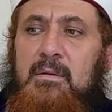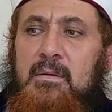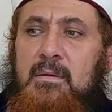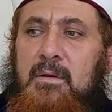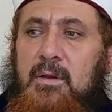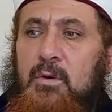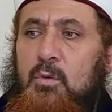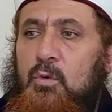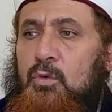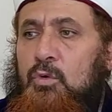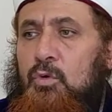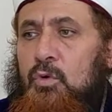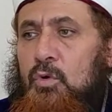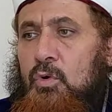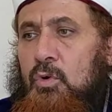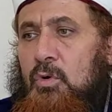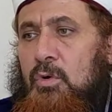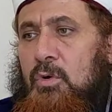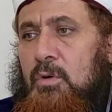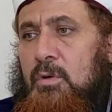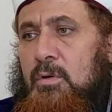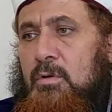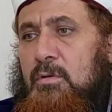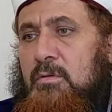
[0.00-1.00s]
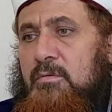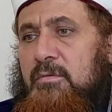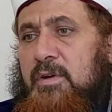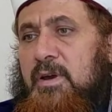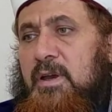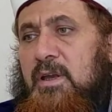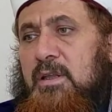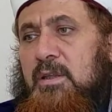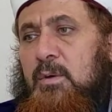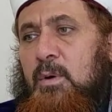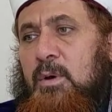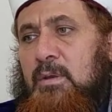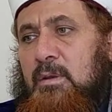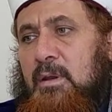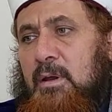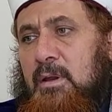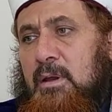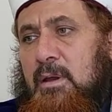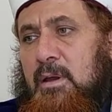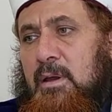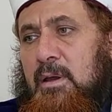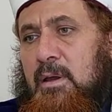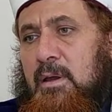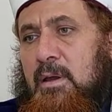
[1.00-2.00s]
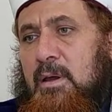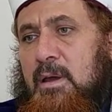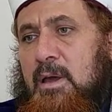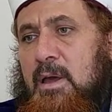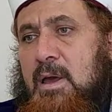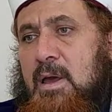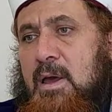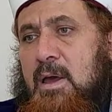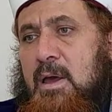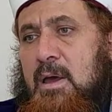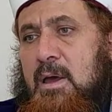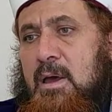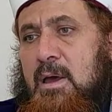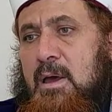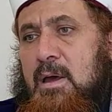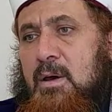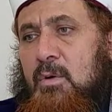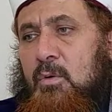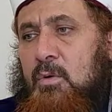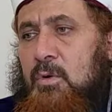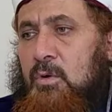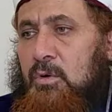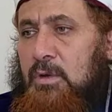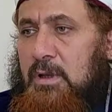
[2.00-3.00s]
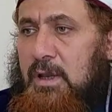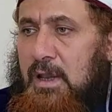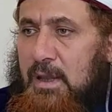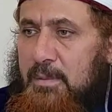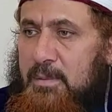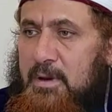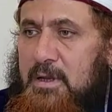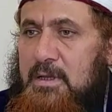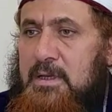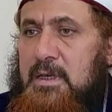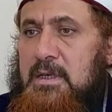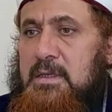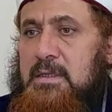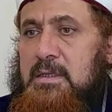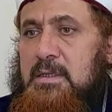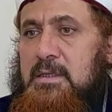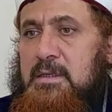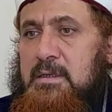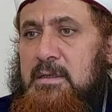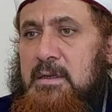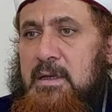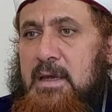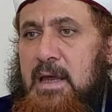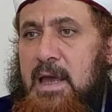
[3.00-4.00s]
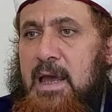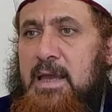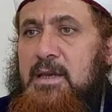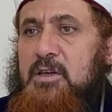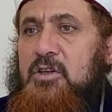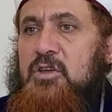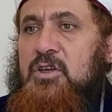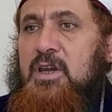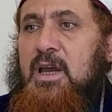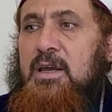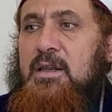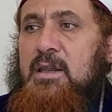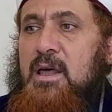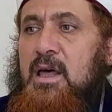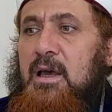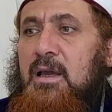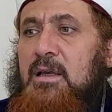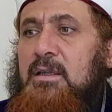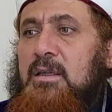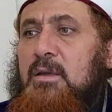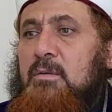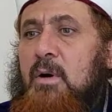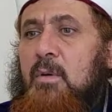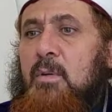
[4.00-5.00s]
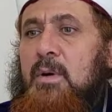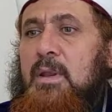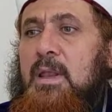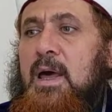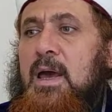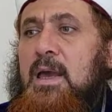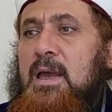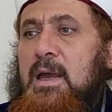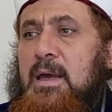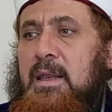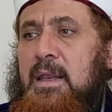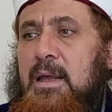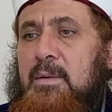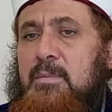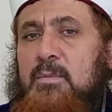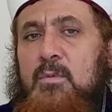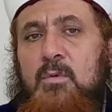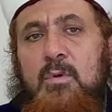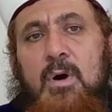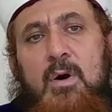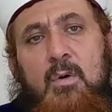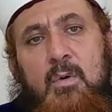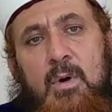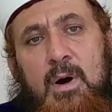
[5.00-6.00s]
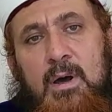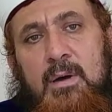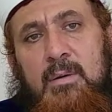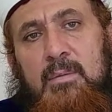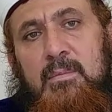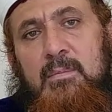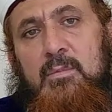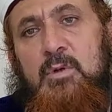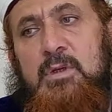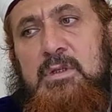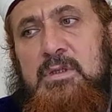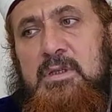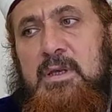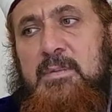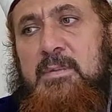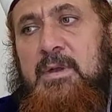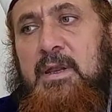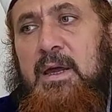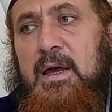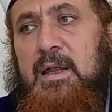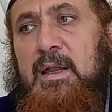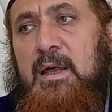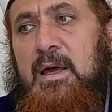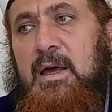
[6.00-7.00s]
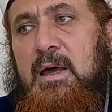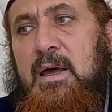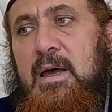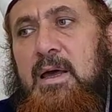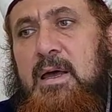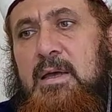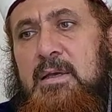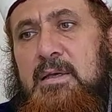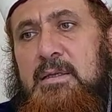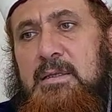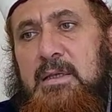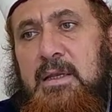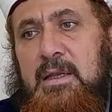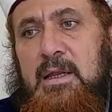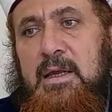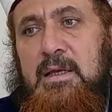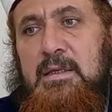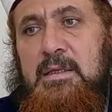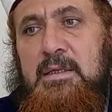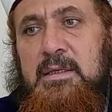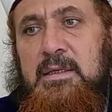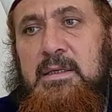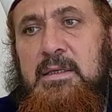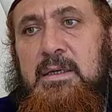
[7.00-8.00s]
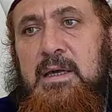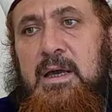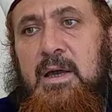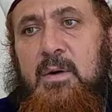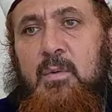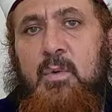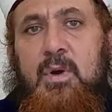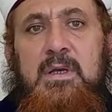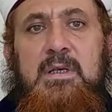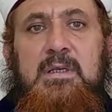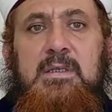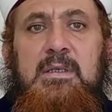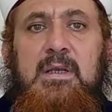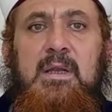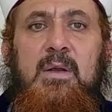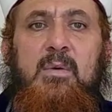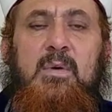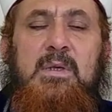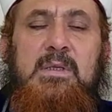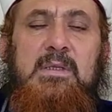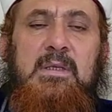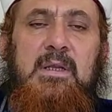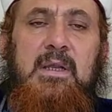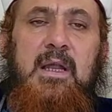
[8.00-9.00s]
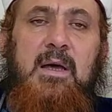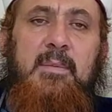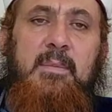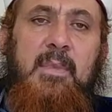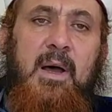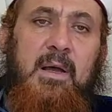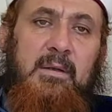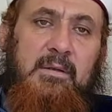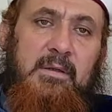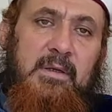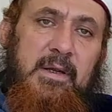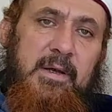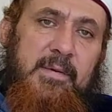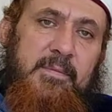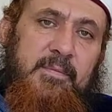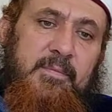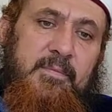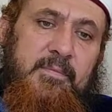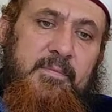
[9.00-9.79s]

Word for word: للوضوء فيتوضأ لها قل هنا الأمر يسير أشياء ناقضة وهو لا يعلم وهو مستمر على صلاته أو الصلاة والصلاة باطلة